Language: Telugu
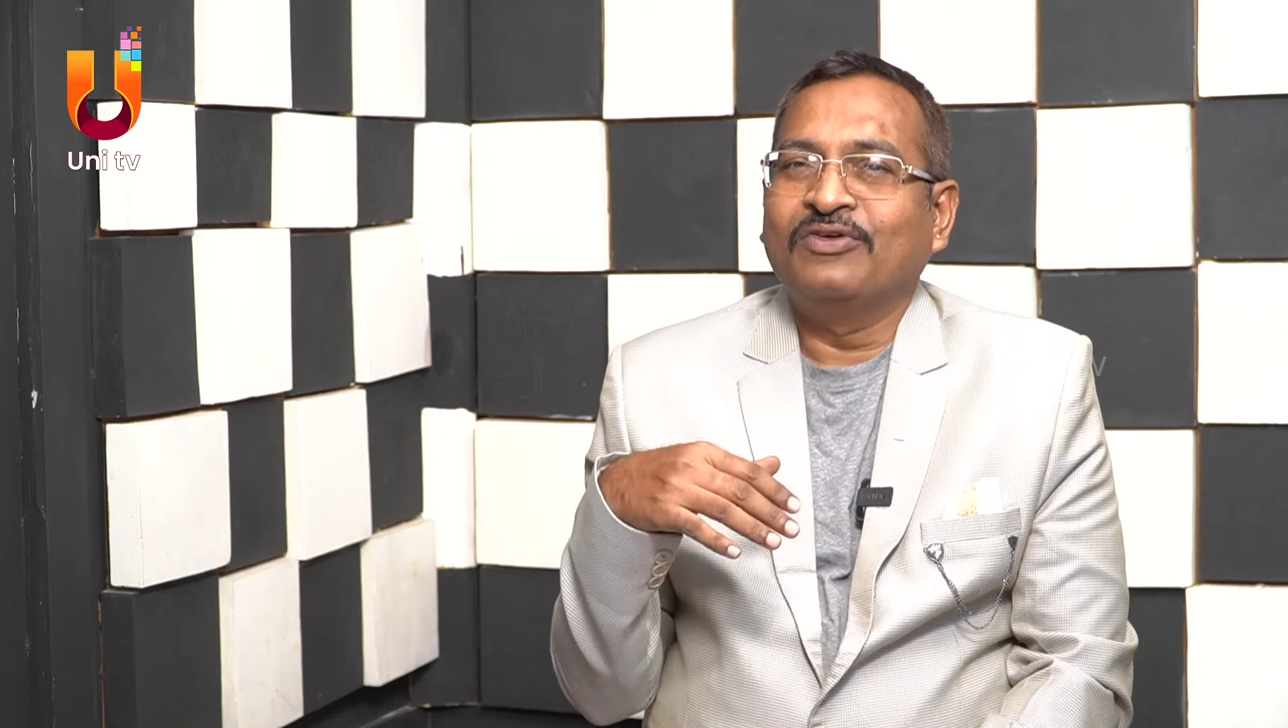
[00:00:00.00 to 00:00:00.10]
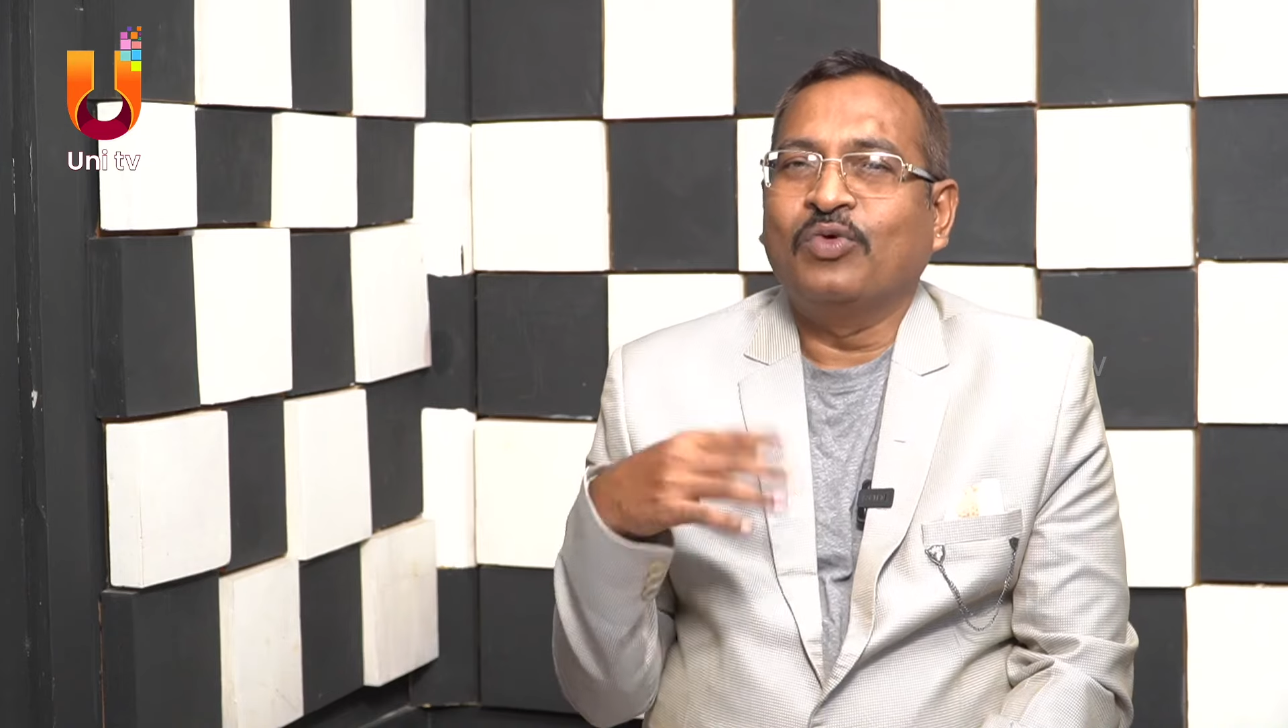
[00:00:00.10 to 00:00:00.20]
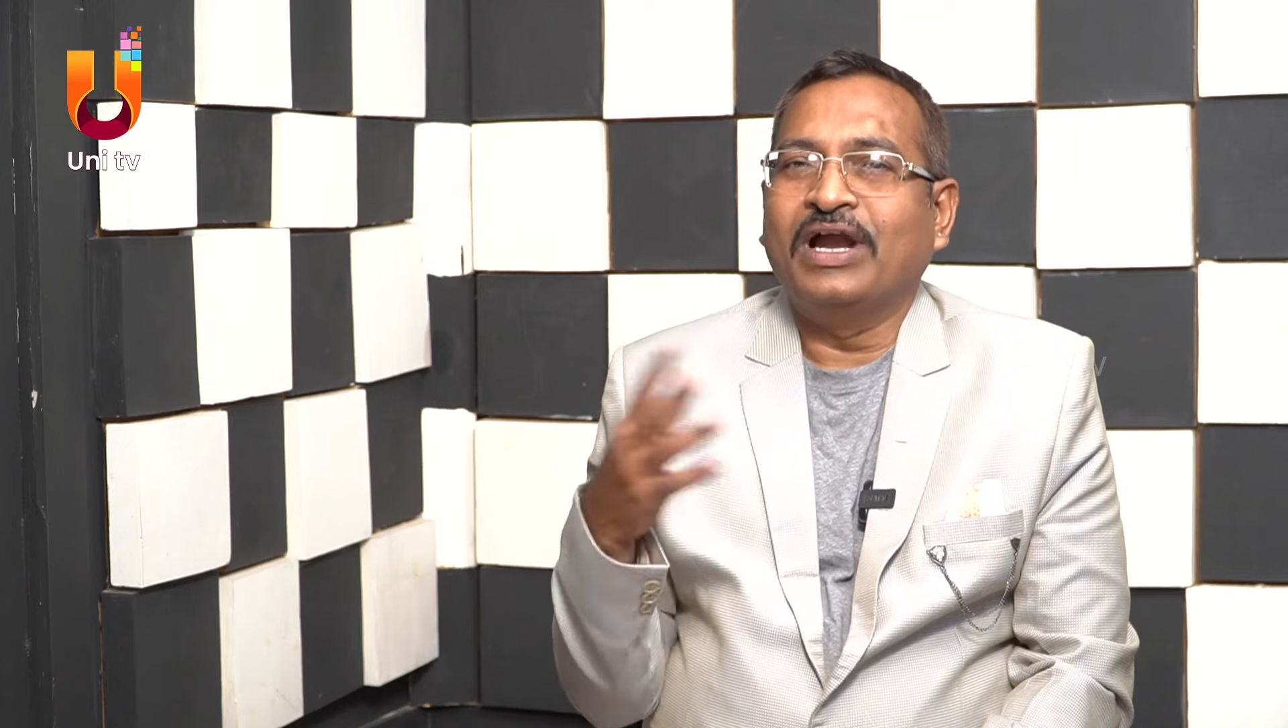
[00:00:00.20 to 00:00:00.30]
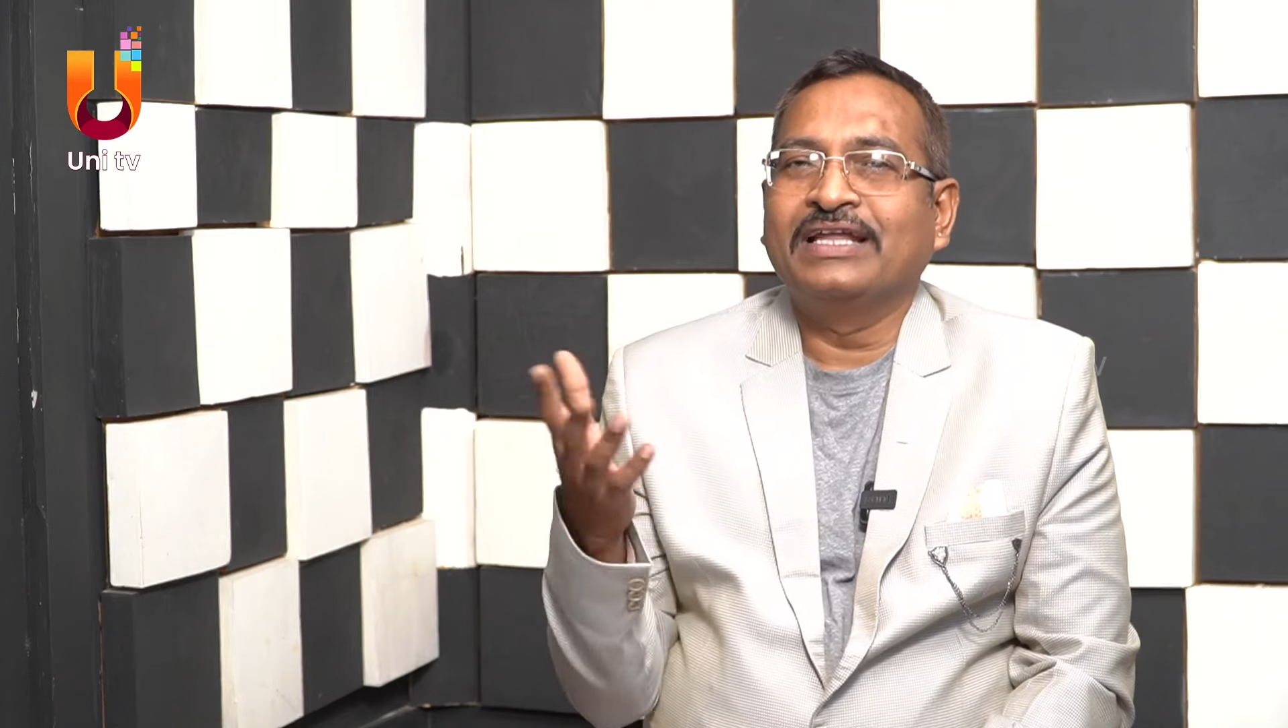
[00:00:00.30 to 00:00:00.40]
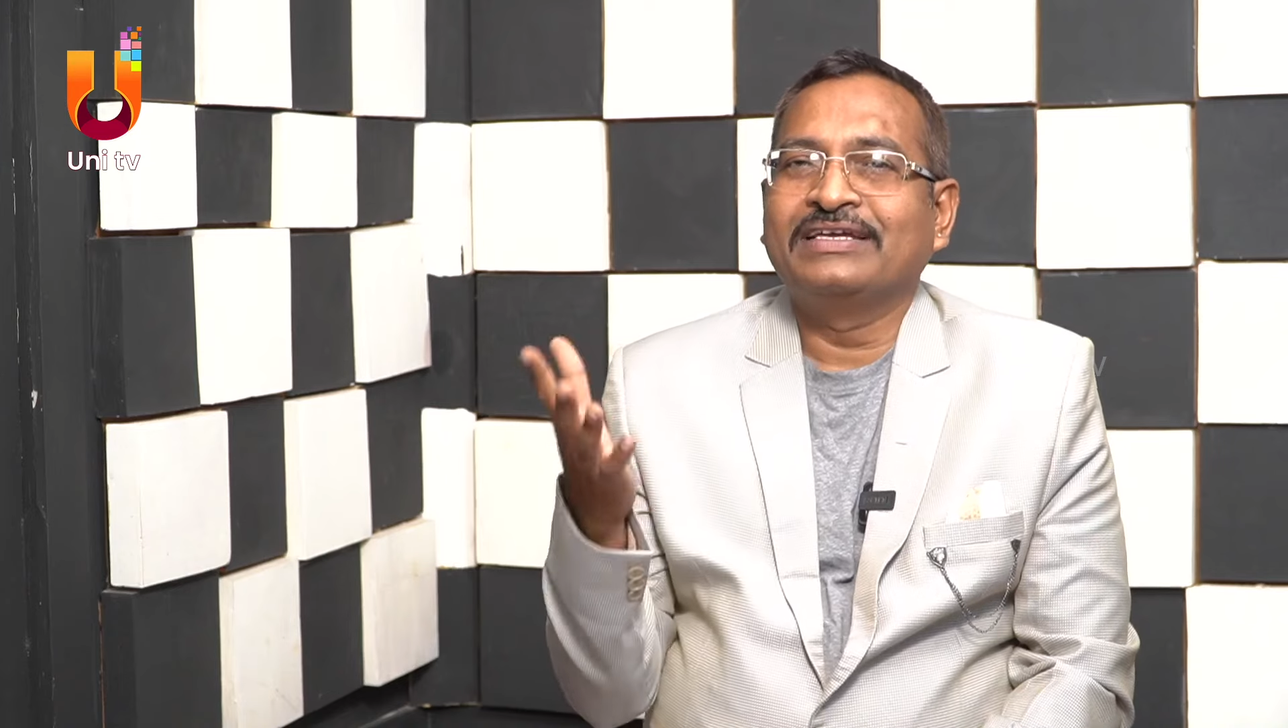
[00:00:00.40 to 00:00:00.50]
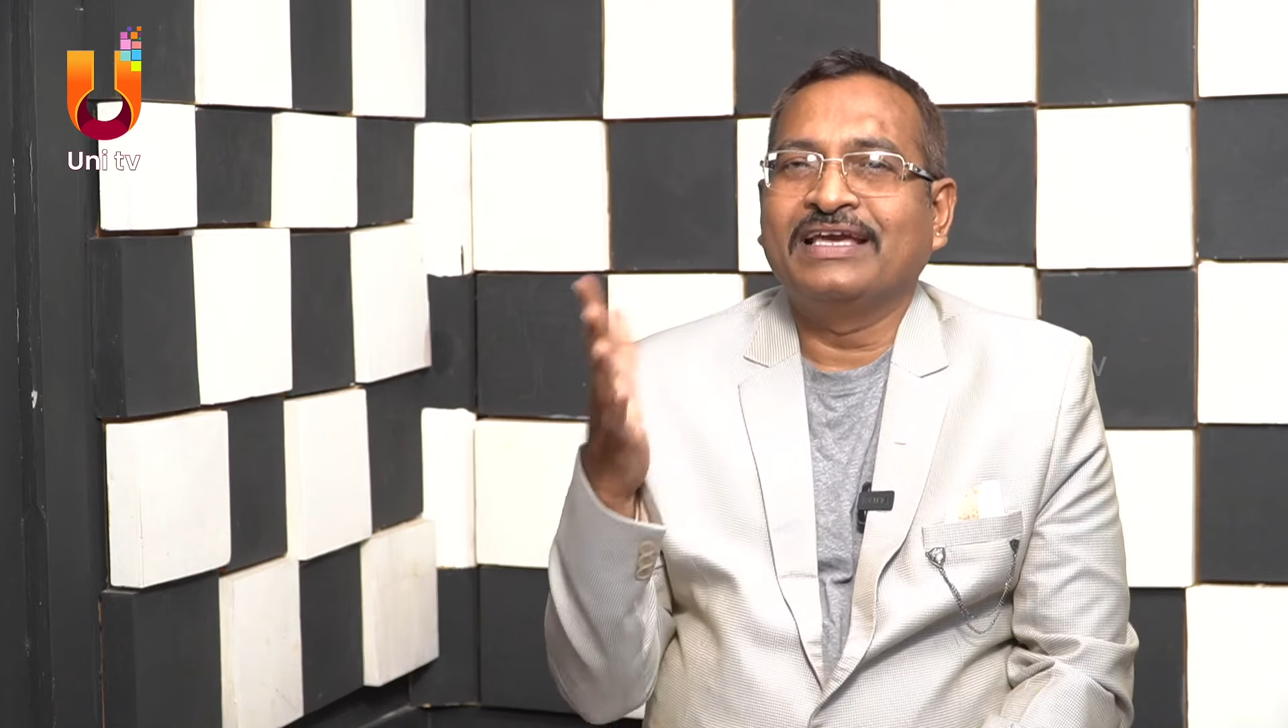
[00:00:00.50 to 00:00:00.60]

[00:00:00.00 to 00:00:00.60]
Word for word: వాళ్ళకే